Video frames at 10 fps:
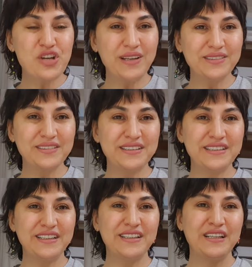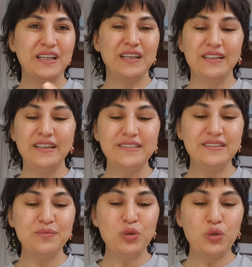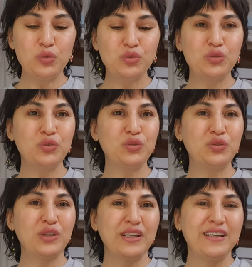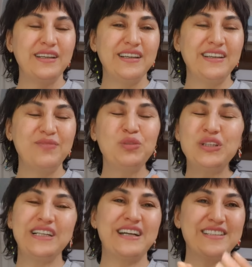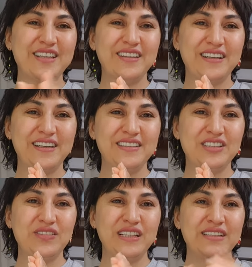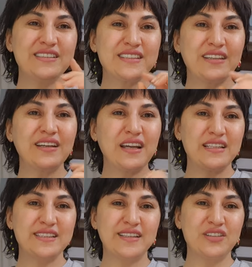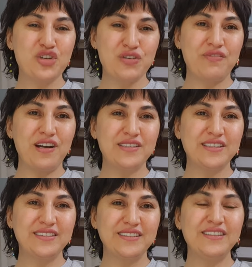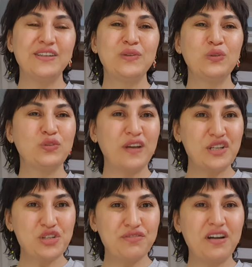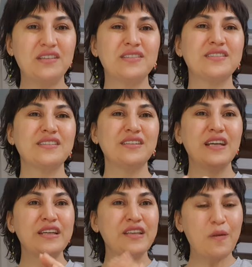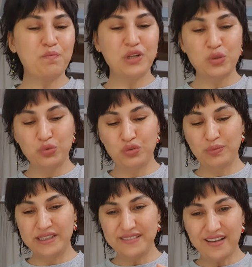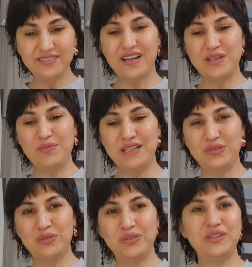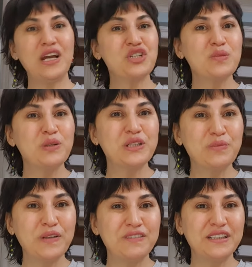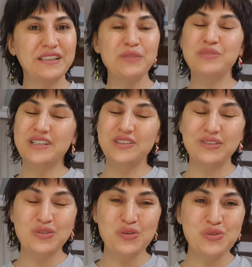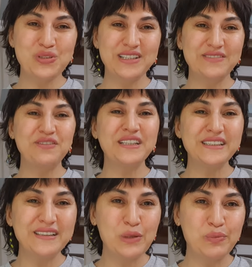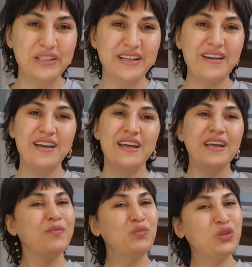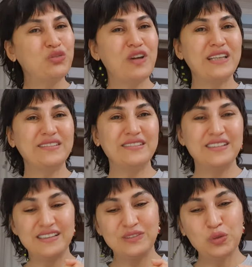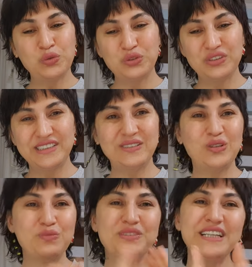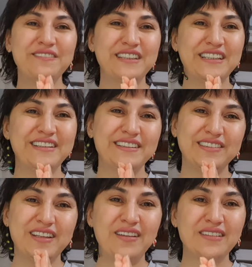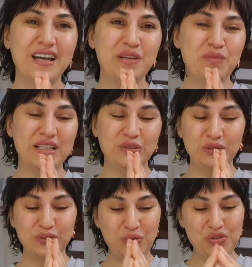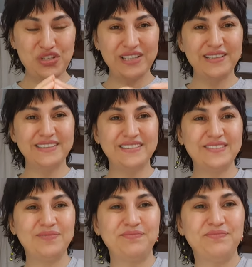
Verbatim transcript: canlıları, yetim, öksüz e, mutlaka sadakanızı verin. Sadaka insanın şifasıdır. Lütfen şifanızı yapmayı unutmayın. Allah'a emanet olun. Yaşlı bakım evleri, kimsesiz çocukları, fakir kapılara lütfen e, dokunun istiyorum. Sevgiyle kalın, Allah'a emanet olun. Hoşçakalın.